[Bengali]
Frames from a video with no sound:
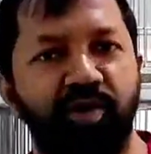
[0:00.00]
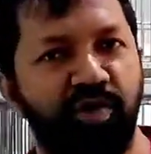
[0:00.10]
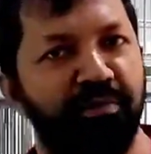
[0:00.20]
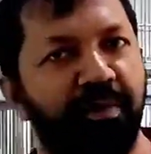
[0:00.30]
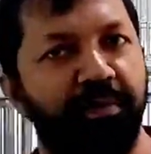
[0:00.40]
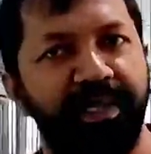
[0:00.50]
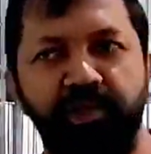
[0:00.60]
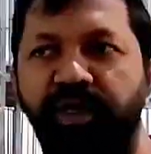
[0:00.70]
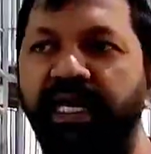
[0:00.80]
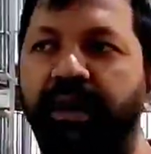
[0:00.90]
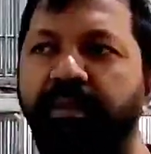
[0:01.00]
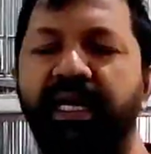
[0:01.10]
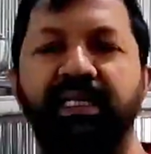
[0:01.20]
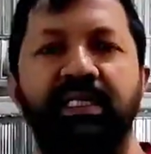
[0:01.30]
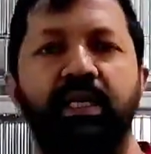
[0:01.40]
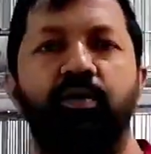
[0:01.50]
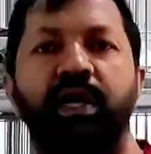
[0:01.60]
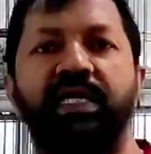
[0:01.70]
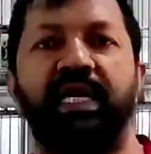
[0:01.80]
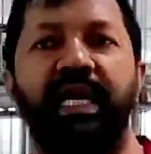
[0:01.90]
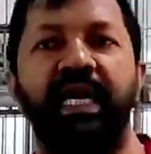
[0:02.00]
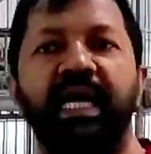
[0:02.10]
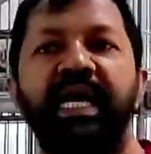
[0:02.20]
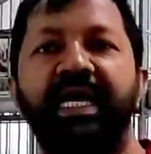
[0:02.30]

অসম্ভব কিছুই না বাংলাদেশের ওয়েদারে